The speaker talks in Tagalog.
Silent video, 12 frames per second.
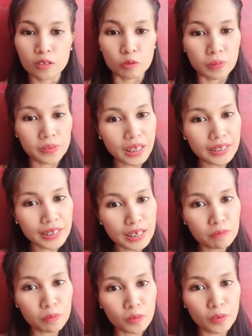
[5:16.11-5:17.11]
So, pasensya
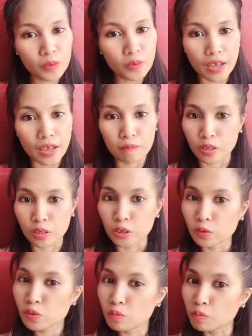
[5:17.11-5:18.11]
na po. I'm a
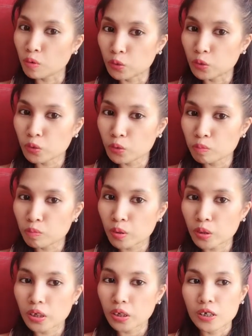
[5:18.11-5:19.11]
new small
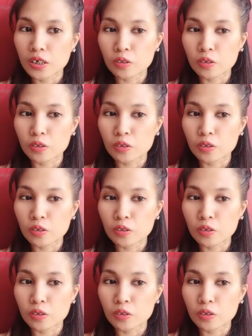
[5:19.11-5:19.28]
YouTuber.